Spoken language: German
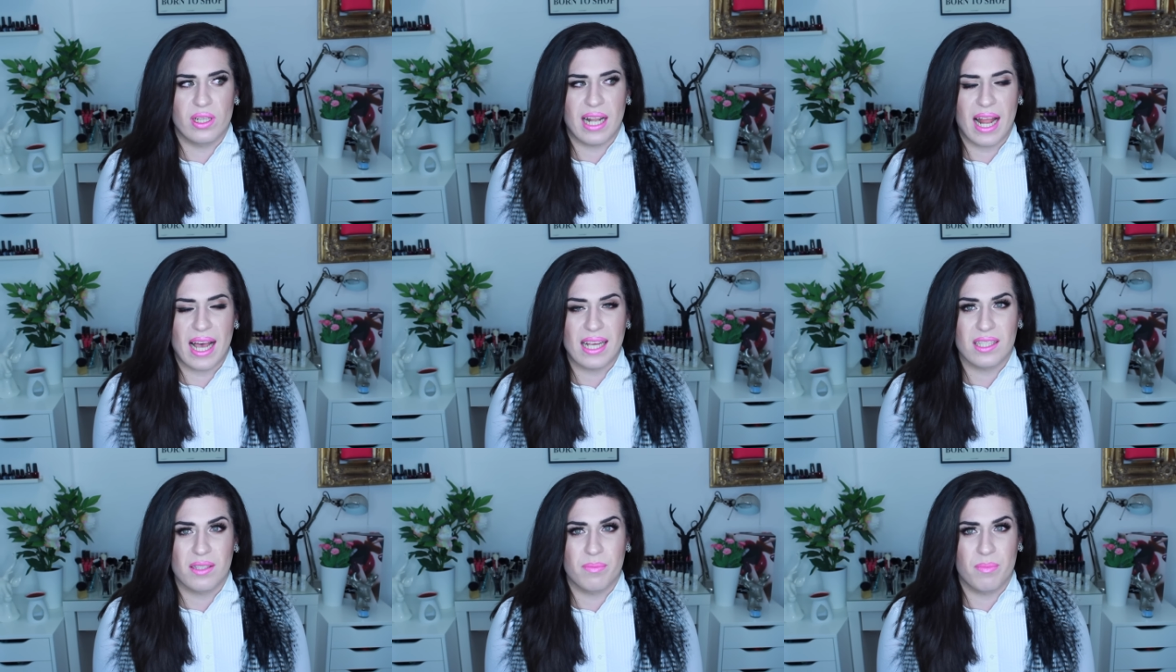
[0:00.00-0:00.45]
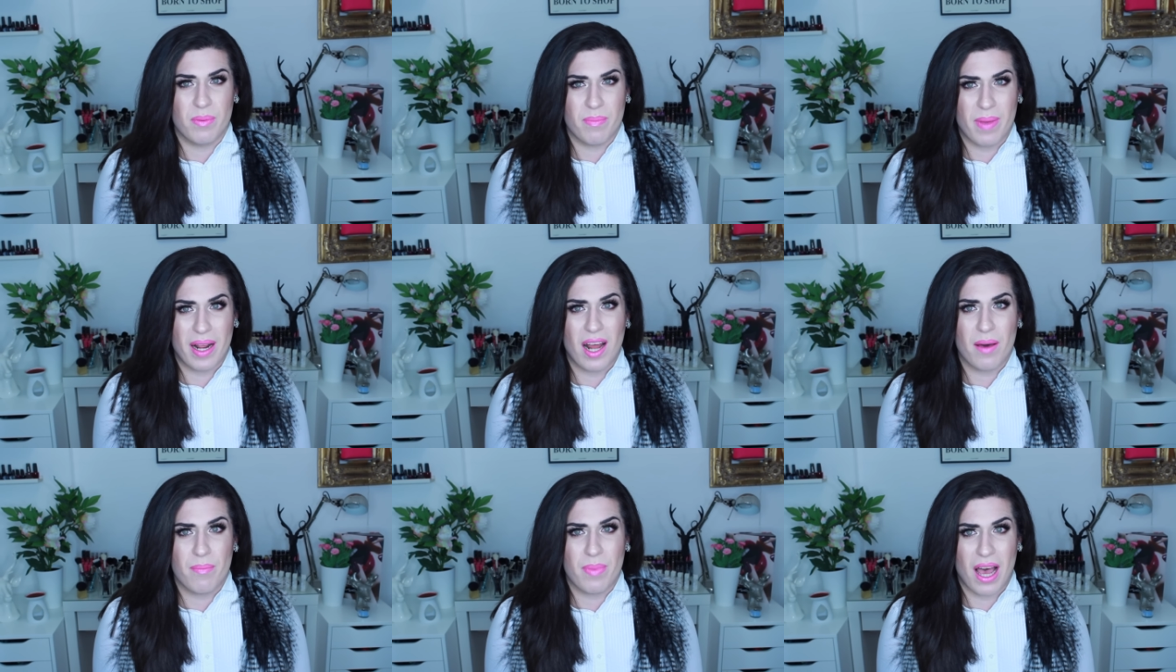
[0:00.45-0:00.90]
Klasse mit
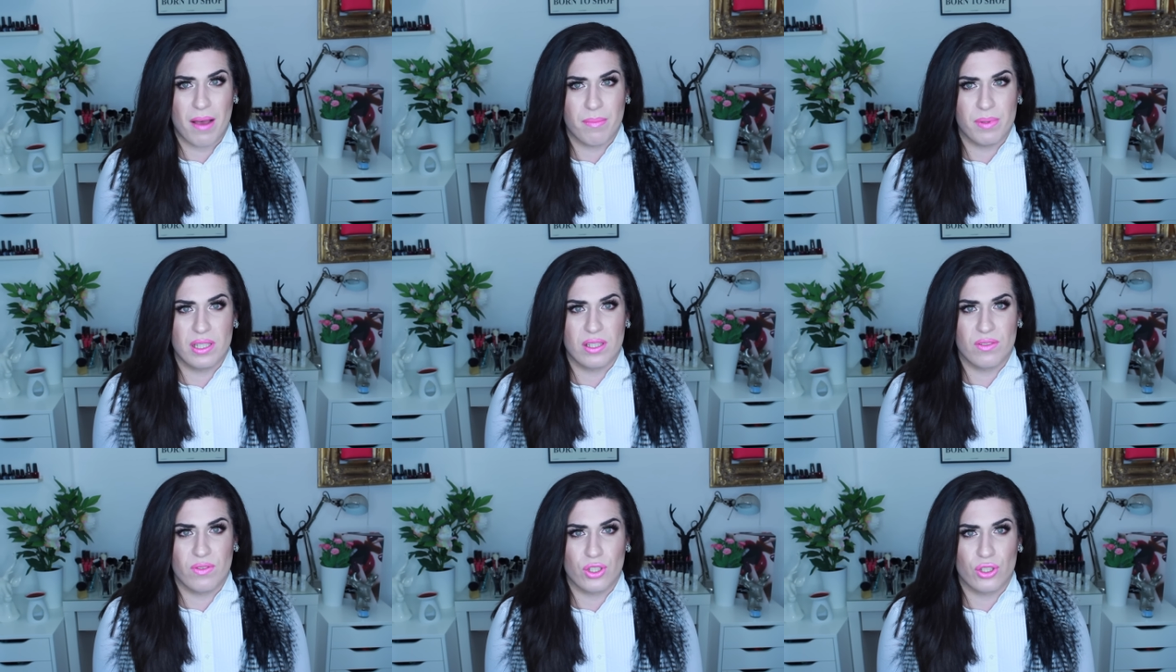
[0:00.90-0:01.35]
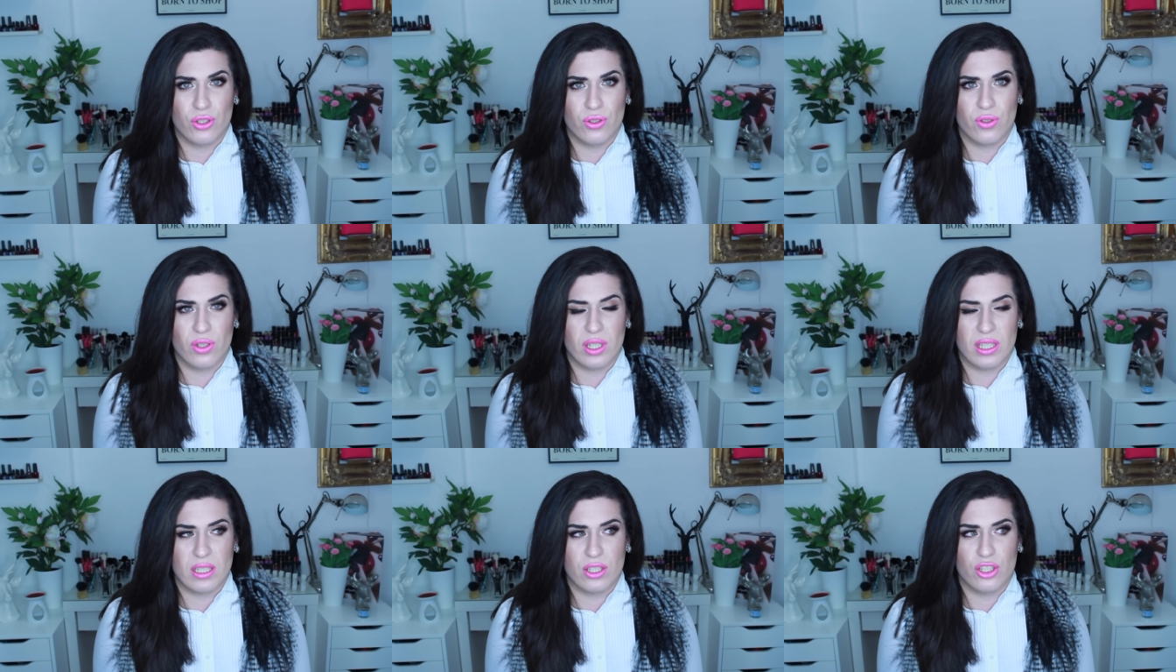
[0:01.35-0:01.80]
meiner Barbie
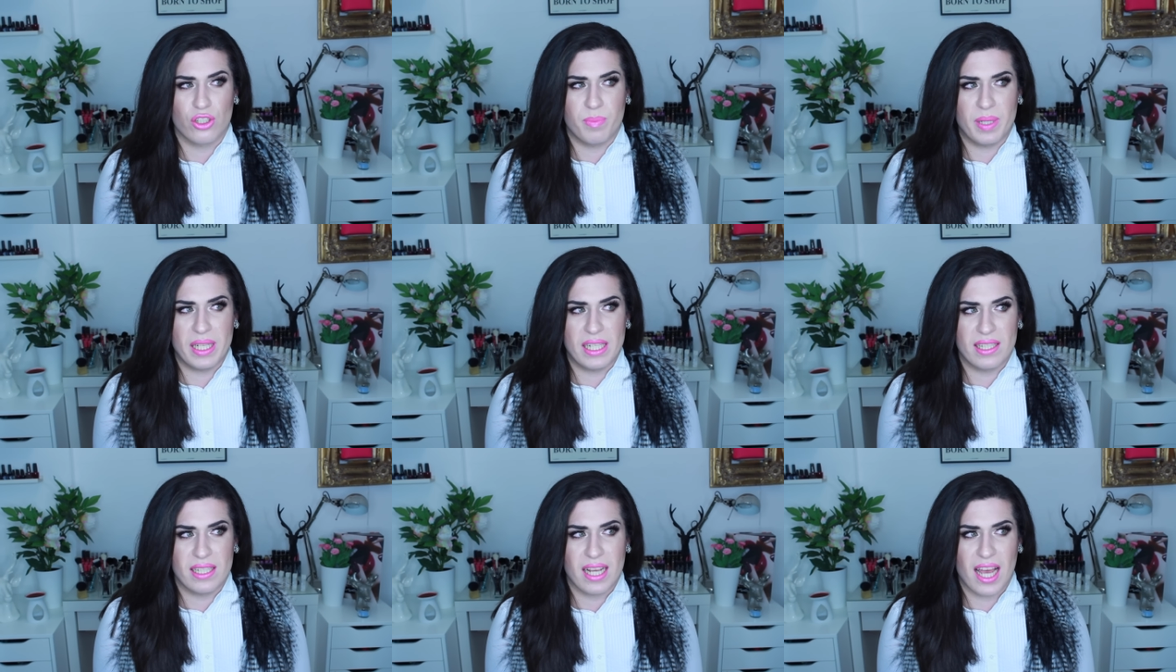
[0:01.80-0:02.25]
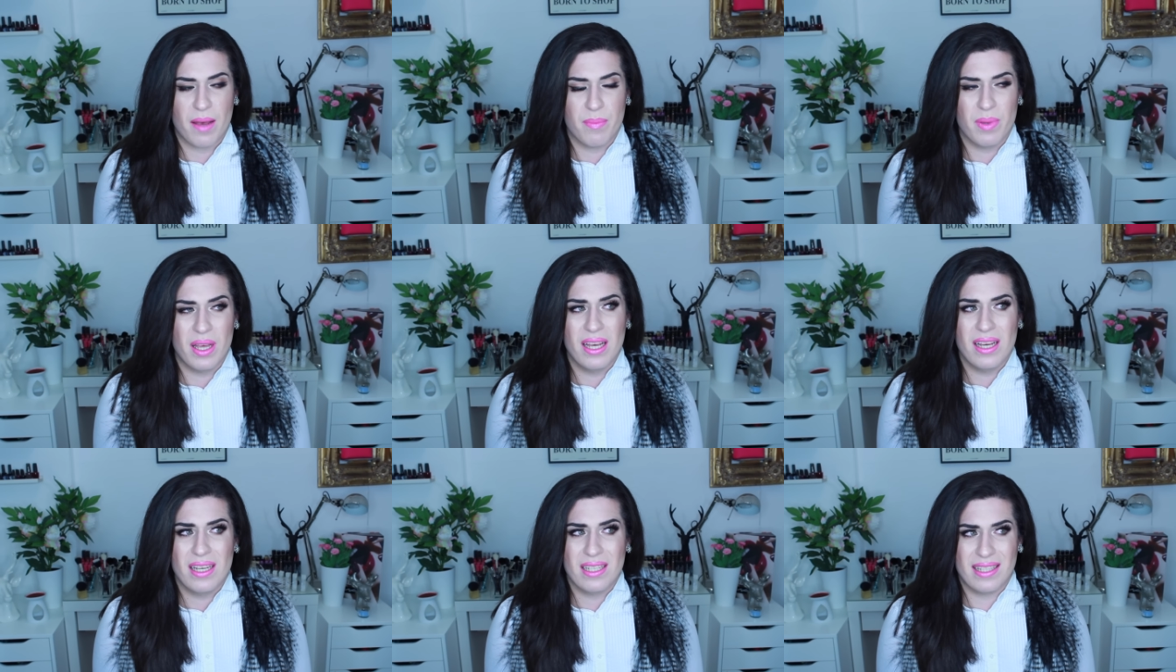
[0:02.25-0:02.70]
zwischendurch gespielt
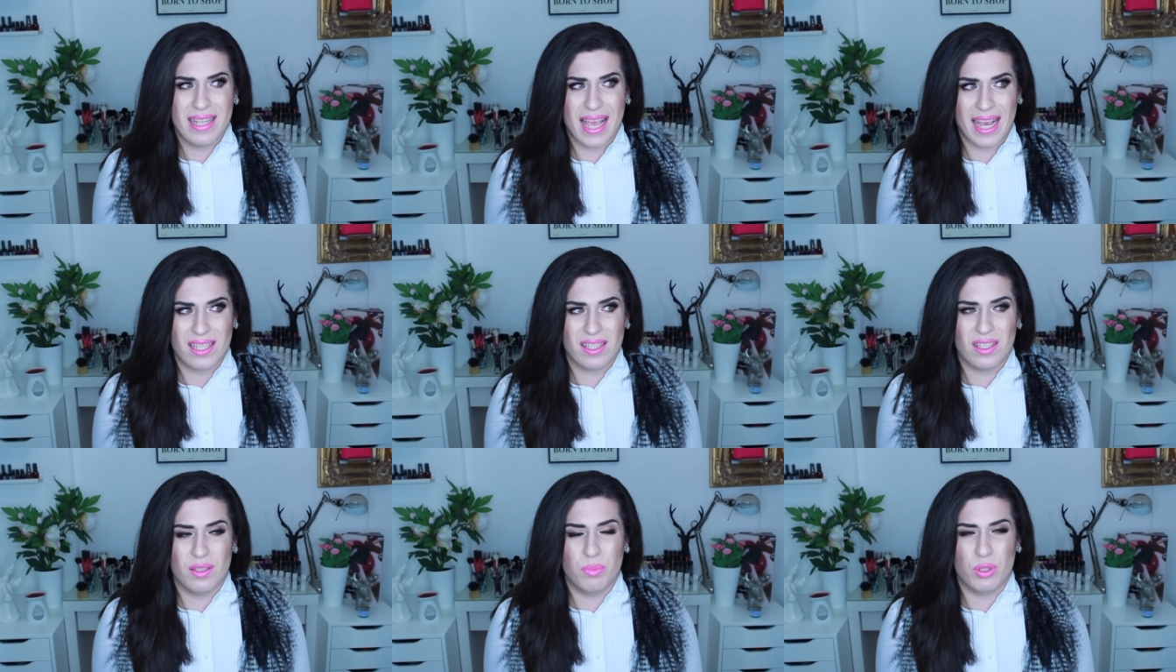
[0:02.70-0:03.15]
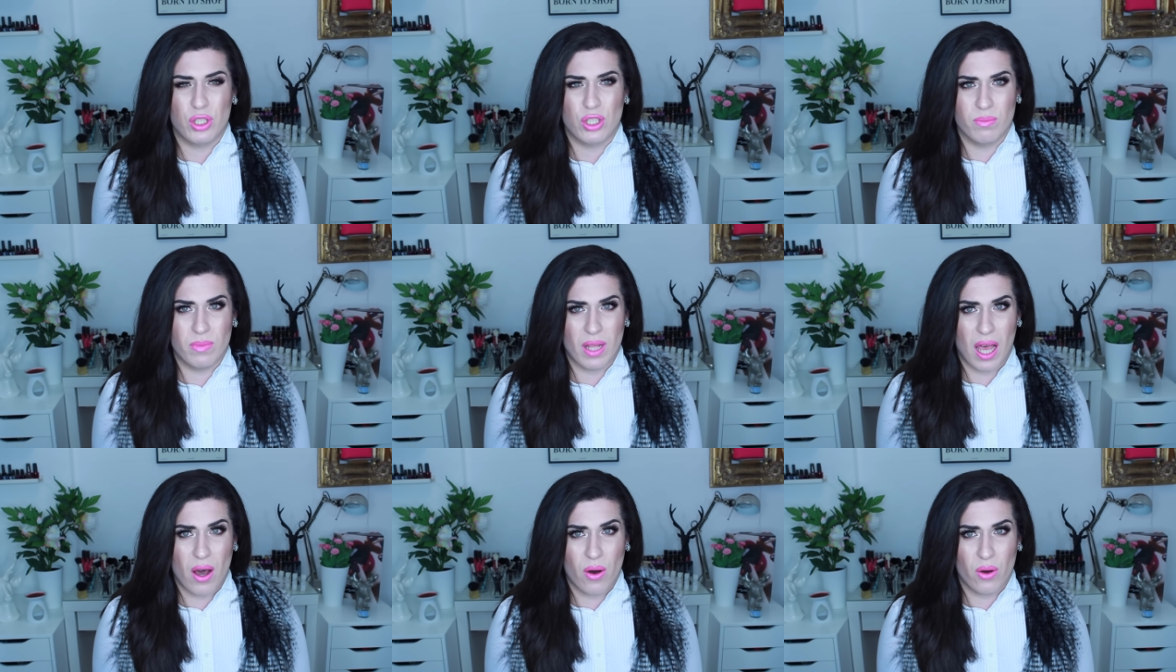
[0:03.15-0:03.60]
habe. Sechste
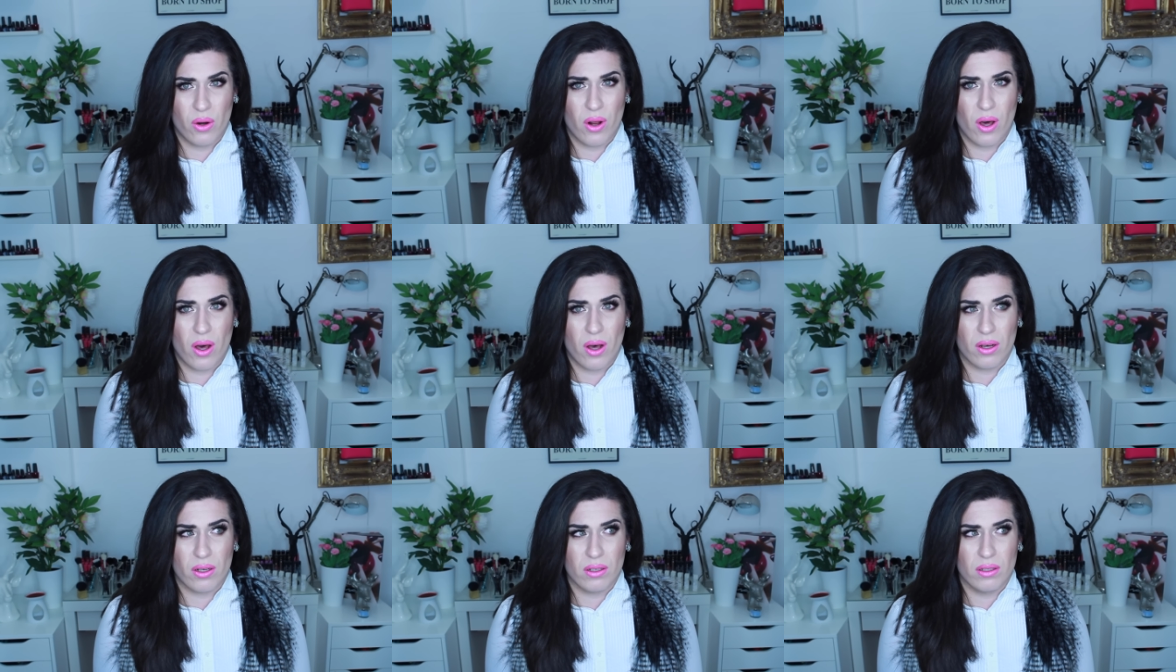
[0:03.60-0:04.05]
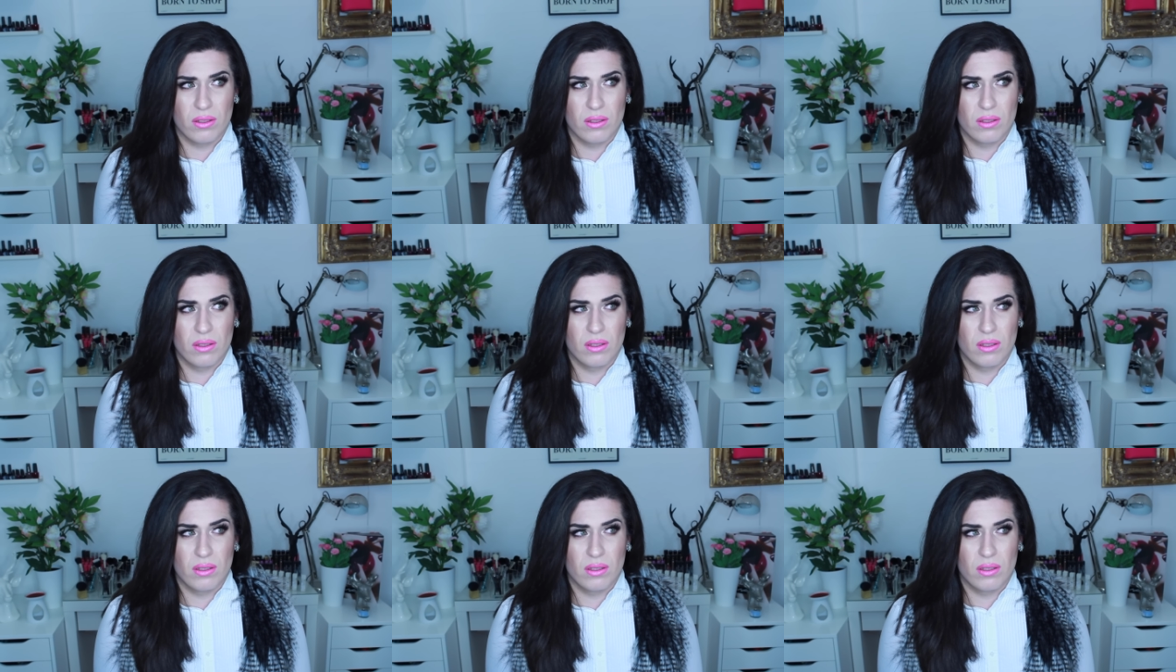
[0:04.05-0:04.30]
bestimmt auch noch.